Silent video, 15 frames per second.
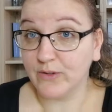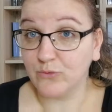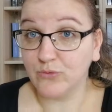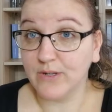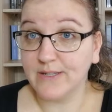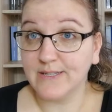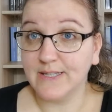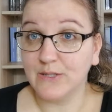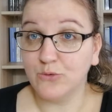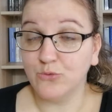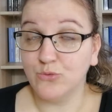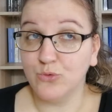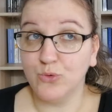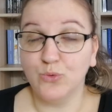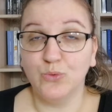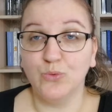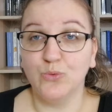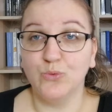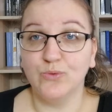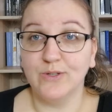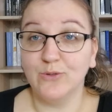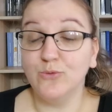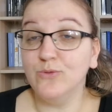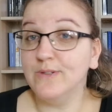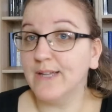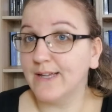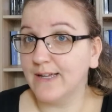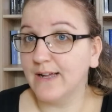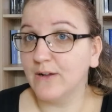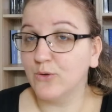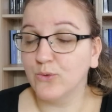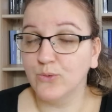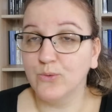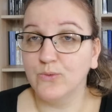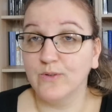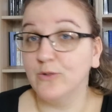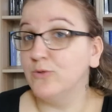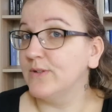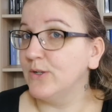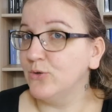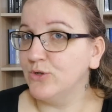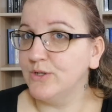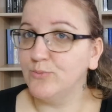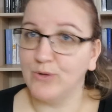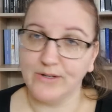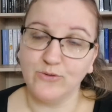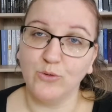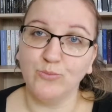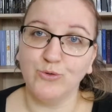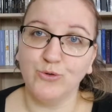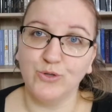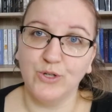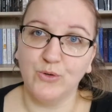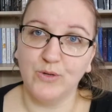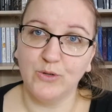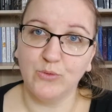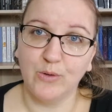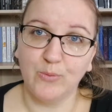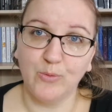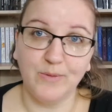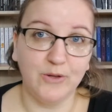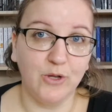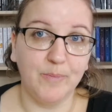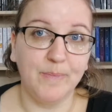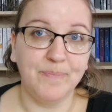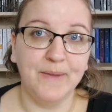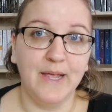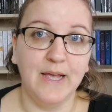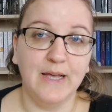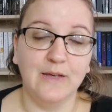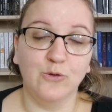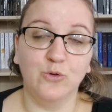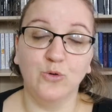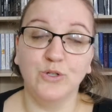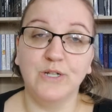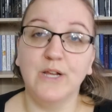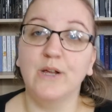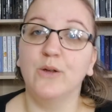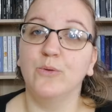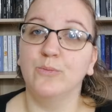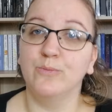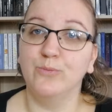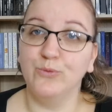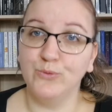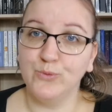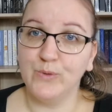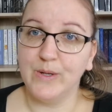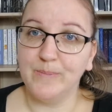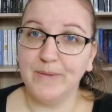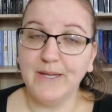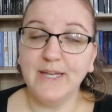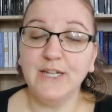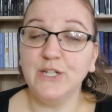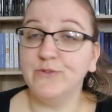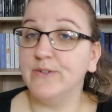en tout cas, c'est une, c'est d'une saga, que, une trilogie pour l'instant, puisque j'ai lu les trois premiers tomes, que j'ai beaucoup aimé.